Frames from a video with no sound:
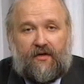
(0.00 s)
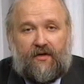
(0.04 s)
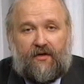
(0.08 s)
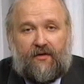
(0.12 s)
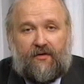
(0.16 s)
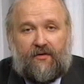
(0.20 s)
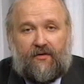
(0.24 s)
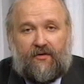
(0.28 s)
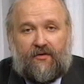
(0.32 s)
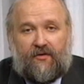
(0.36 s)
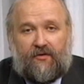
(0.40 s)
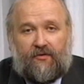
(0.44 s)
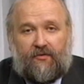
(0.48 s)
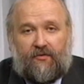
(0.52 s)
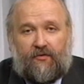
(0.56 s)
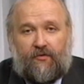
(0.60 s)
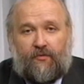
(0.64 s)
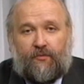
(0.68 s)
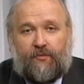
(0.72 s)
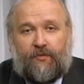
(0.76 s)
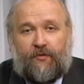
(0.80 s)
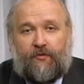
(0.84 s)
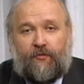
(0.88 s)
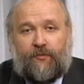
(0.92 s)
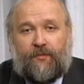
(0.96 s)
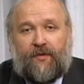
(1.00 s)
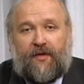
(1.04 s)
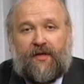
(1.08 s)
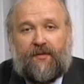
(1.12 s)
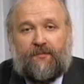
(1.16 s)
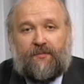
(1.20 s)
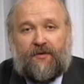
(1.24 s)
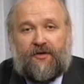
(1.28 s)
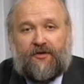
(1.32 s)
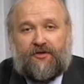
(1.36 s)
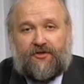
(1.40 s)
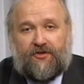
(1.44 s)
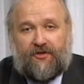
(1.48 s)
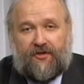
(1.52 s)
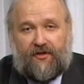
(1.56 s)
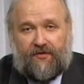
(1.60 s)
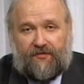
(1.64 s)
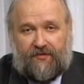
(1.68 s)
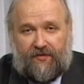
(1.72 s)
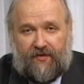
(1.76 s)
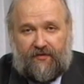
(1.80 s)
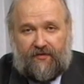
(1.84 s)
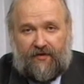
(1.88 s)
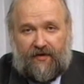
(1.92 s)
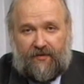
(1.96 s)
Э, у
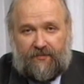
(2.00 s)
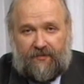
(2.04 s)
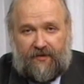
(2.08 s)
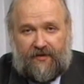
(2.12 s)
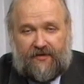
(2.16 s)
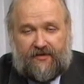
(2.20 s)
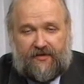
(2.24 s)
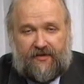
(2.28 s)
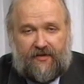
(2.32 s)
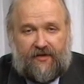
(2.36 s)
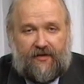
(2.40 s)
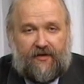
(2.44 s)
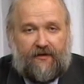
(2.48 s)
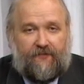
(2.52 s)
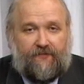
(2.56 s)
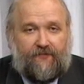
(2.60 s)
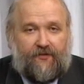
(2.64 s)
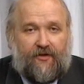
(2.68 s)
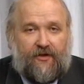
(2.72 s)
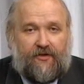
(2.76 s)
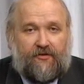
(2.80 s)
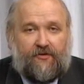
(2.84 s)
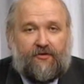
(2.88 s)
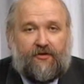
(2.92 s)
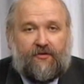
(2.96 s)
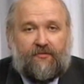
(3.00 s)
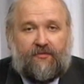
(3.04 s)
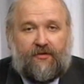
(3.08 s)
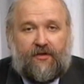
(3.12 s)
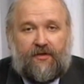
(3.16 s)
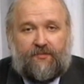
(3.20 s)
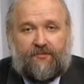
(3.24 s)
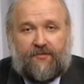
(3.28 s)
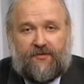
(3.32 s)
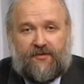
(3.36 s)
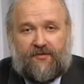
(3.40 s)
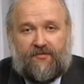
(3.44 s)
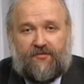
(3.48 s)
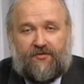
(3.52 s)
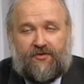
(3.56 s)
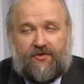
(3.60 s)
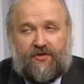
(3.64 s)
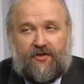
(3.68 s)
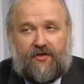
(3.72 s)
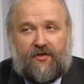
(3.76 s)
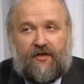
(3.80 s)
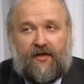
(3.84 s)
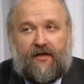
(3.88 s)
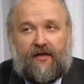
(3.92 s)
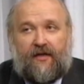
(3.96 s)
переписчиков европейских, которая была
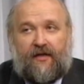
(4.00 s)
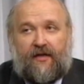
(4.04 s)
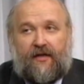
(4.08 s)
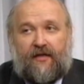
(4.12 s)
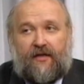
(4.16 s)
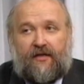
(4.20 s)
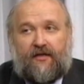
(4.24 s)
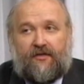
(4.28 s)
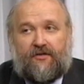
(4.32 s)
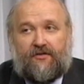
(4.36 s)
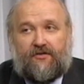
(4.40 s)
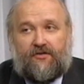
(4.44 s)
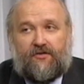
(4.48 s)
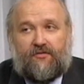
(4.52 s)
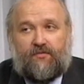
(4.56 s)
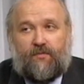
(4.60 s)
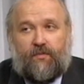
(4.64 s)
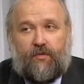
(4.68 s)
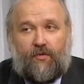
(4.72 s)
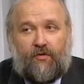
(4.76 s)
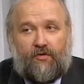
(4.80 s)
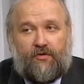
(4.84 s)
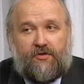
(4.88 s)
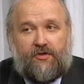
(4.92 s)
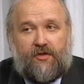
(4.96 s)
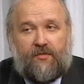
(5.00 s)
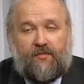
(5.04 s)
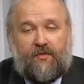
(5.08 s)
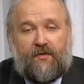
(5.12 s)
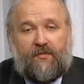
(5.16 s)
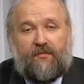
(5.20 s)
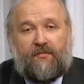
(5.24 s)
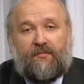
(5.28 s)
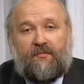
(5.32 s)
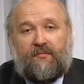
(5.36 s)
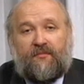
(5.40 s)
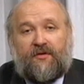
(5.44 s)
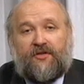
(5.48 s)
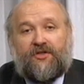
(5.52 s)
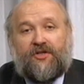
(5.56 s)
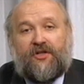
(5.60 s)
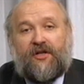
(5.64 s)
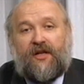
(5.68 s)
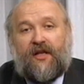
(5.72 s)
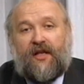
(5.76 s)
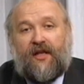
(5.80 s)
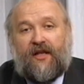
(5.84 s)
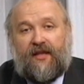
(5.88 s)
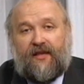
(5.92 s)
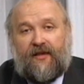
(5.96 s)
посвящена способам
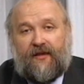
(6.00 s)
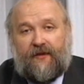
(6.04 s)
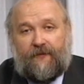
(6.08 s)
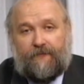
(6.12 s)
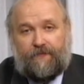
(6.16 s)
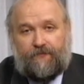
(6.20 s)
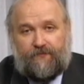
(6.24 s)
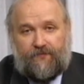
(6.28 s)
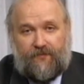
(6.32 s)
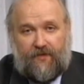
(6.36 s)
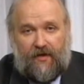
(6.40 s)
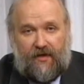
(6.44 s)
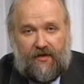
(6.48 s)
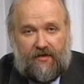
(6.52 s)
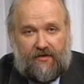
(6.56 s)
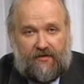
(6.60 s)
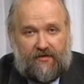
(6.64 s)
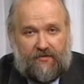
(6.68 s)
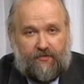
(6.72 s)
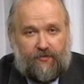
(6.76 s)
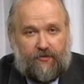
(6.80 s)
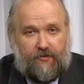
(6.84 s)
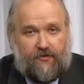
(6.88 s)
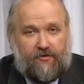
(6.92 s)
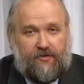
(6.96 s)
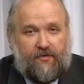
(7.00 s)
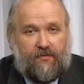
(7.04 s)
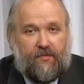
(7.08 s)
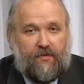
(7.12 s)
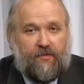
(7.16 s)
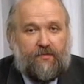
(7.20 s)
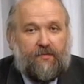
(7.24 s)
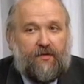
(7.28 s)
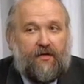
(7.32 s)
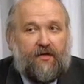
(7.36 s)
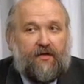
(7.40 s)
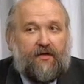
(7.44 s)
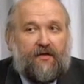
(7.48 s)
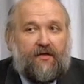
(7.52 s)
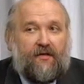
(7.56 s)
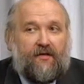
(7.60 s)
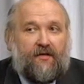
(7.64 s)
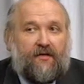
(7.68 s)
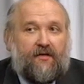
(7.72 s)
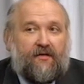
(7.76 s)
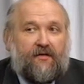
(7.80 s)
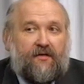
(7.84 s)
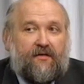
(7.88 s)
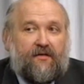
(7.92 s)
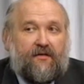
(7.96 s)
мышления, способам
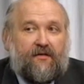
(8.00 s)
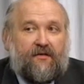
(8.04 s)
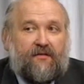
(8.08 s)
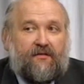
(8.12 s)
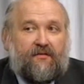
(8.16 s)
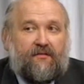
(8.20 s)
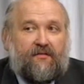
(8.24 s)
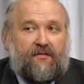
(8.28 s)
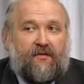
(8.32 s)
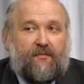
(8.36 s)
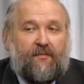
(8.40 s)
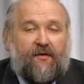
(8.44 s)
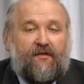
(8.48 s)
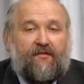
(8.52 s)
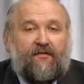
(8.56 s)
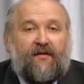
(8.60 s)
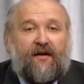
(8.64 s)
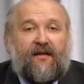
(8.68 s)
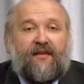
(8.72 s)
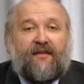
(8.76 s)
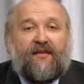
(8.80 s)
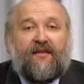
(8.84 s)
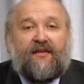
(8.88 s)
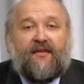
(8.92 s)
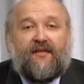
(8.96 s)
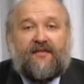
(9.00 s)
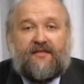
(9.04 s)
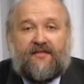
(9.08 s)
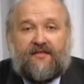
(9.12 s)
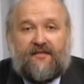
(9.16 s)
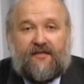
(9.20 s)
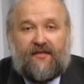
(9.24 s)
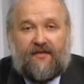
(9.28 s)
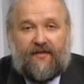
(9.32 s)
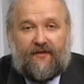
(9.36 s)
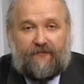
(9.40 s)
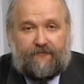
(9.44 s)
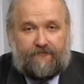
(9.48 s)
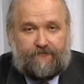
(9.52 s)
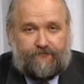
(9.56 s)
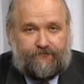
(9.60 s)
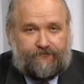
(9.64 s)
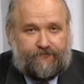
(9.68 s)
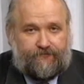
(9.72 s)
э, добывания истины.